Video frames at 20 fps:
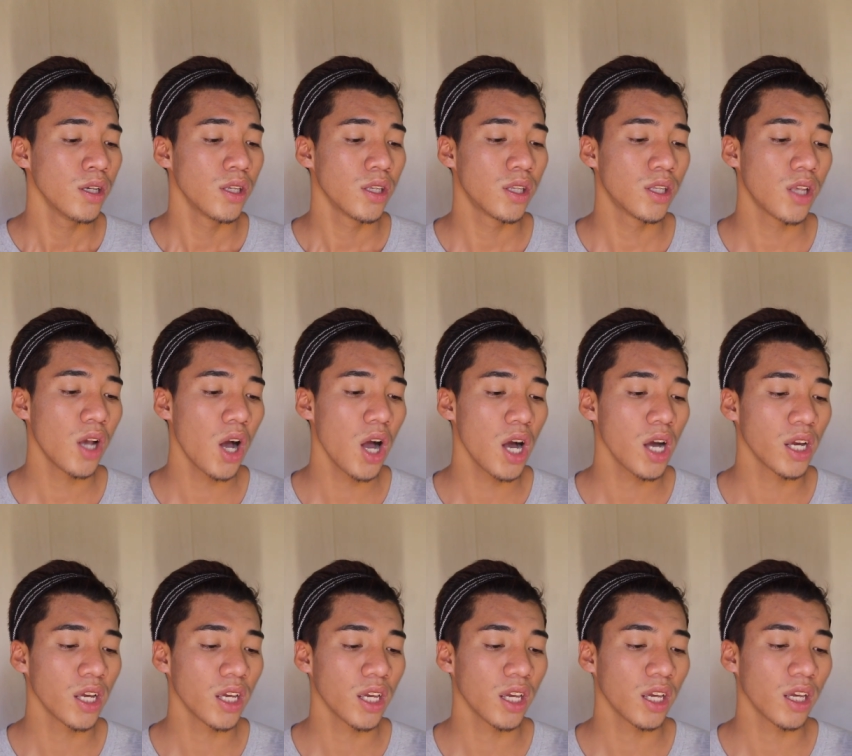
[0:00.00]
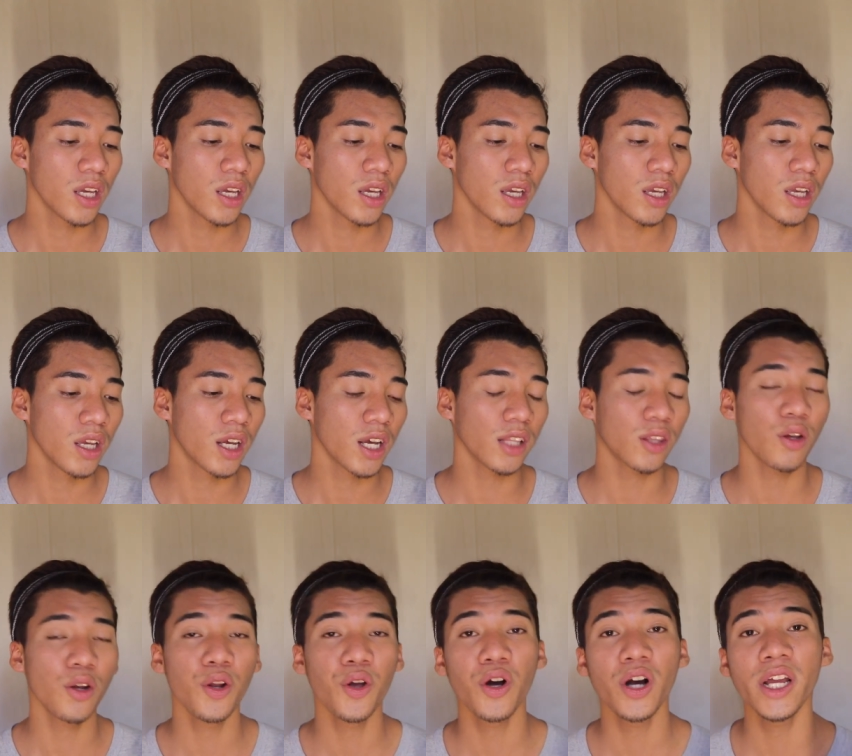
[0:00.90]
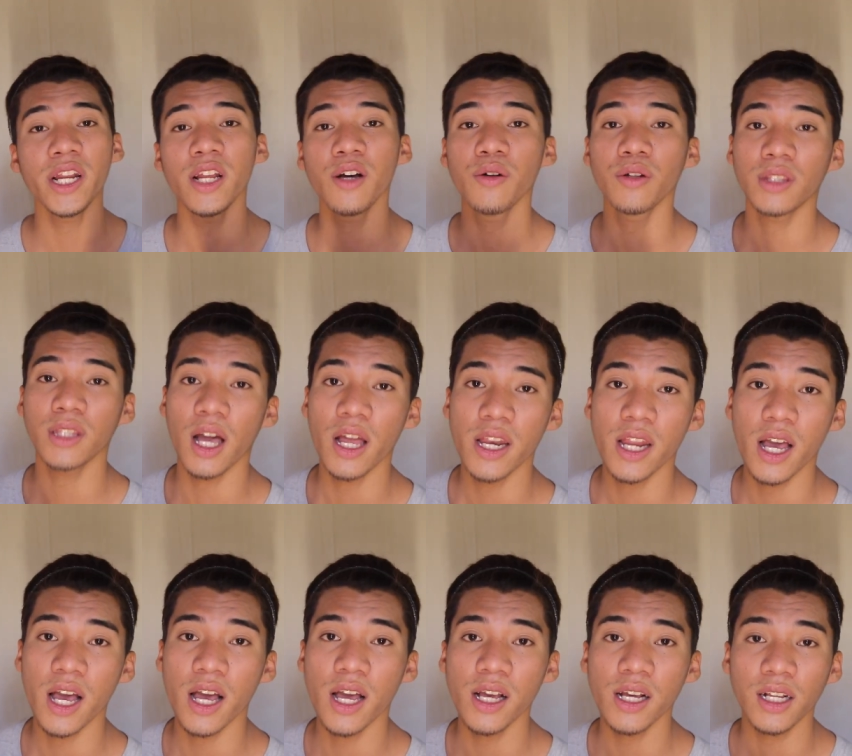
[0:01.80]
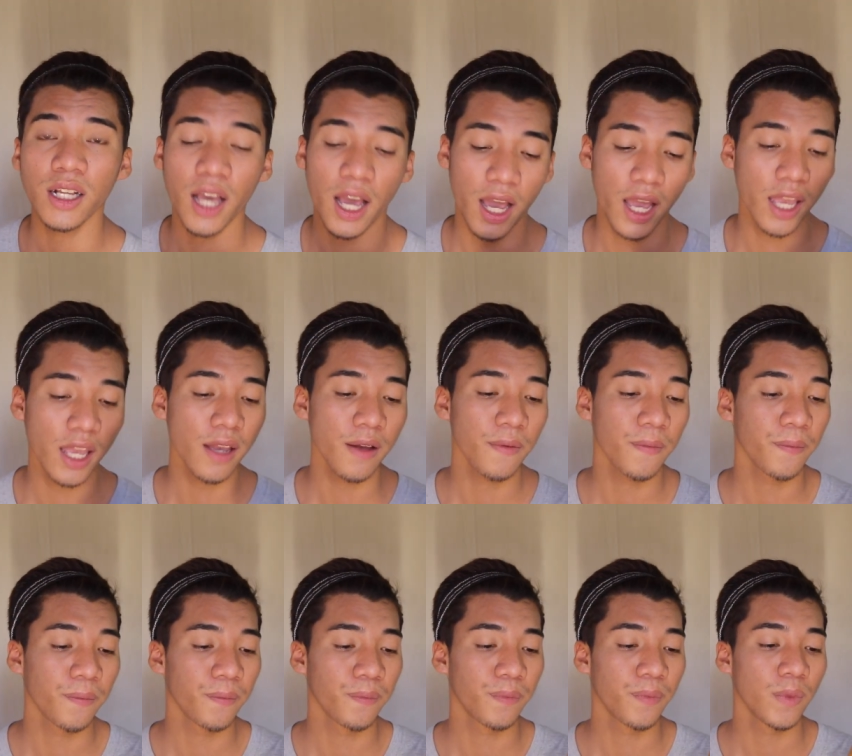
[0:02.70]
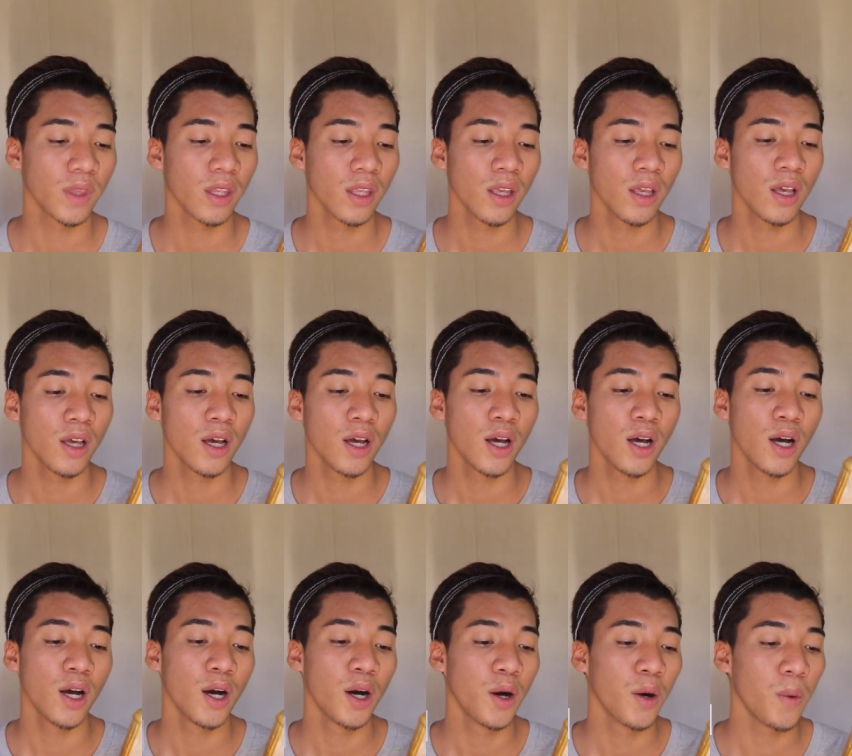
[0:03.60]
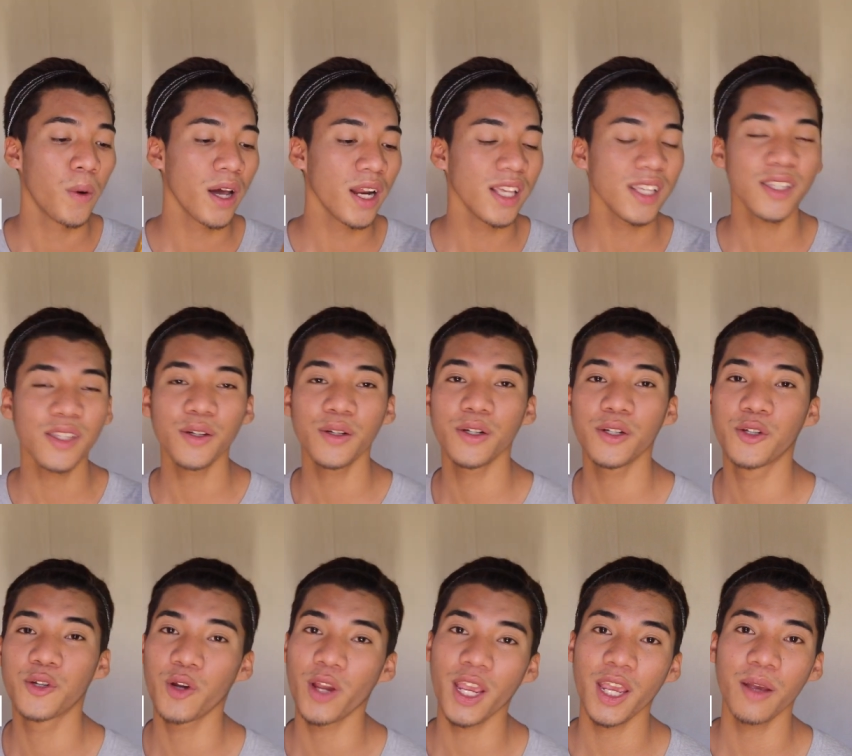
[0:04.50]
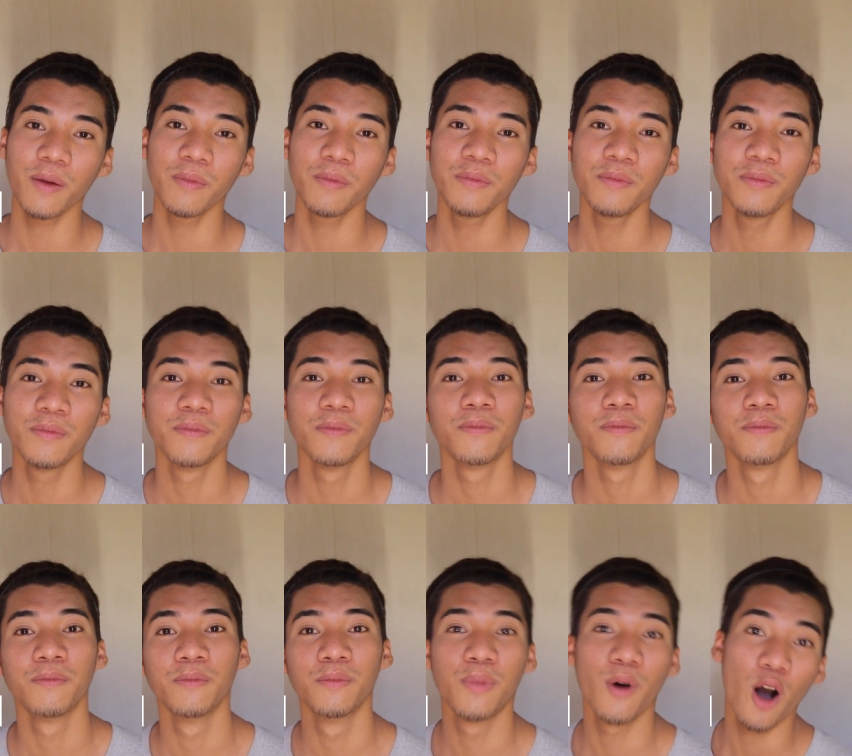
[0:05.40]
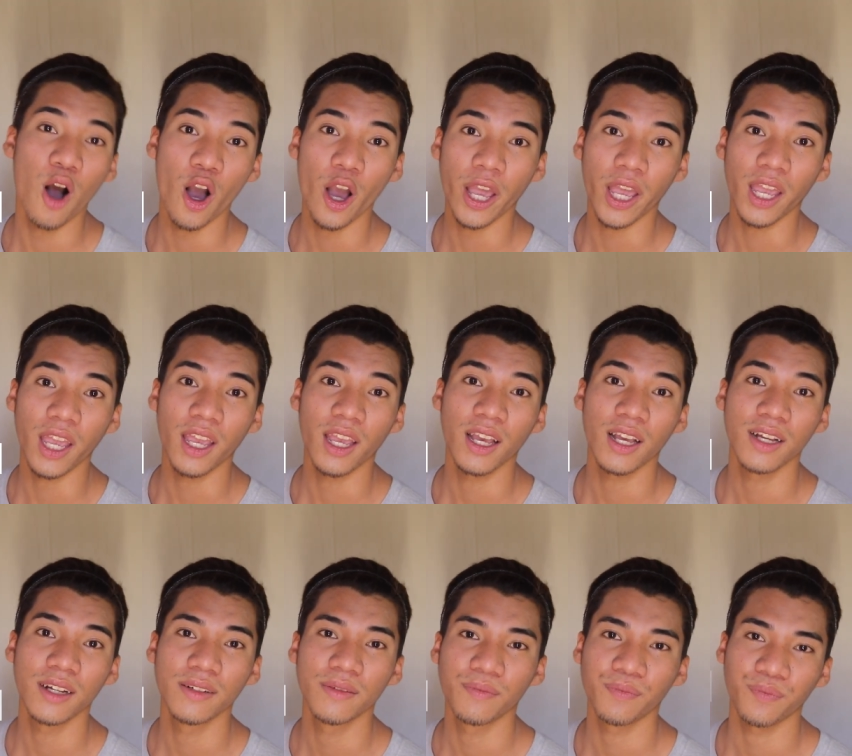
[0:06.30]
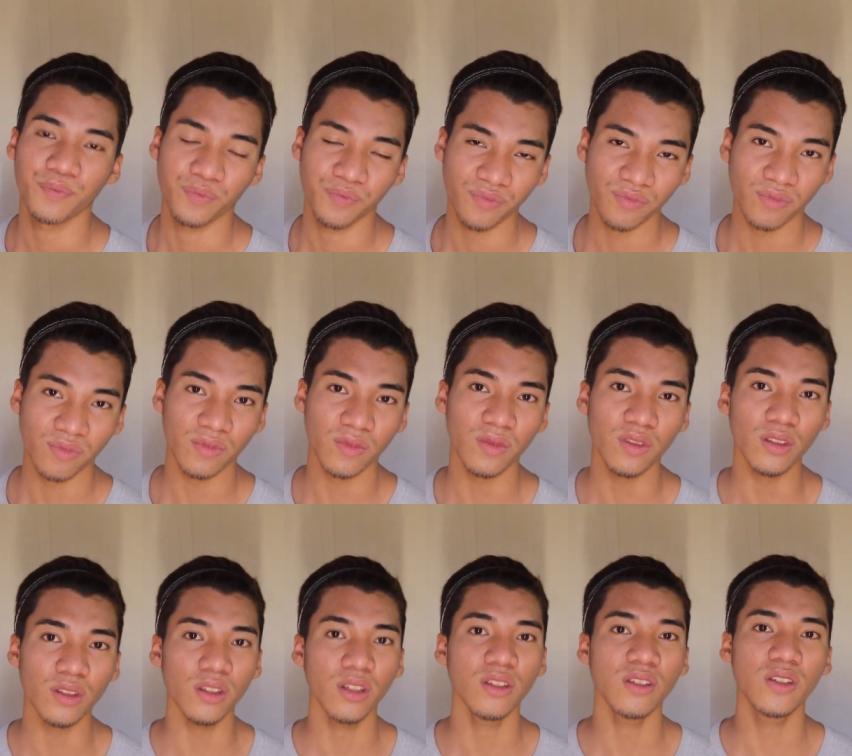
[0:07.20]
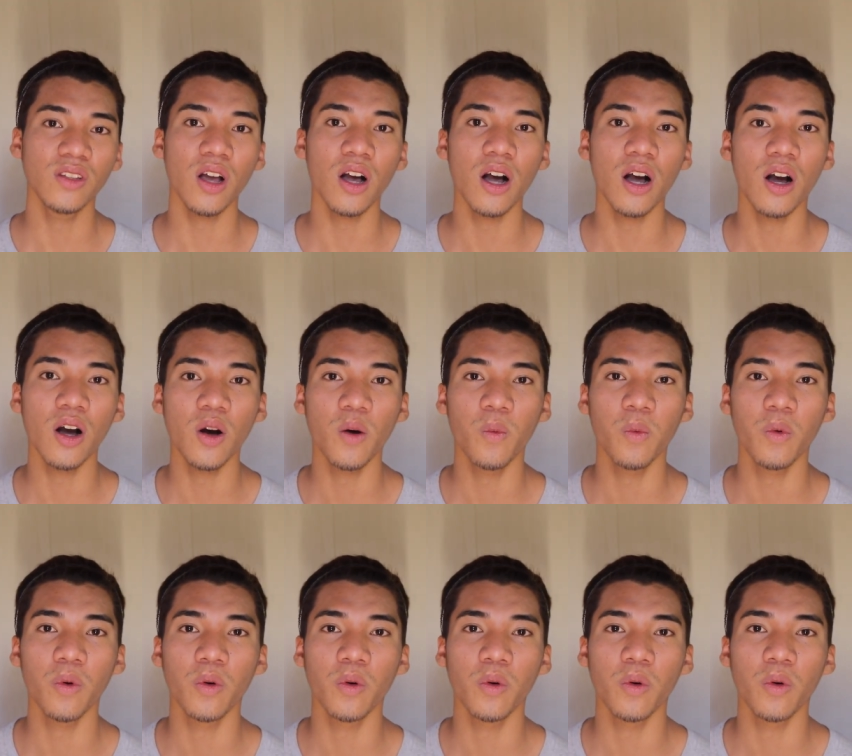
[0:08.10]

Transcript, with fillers: So, ang ikatulungan ng utana kay What is your dream boy? So,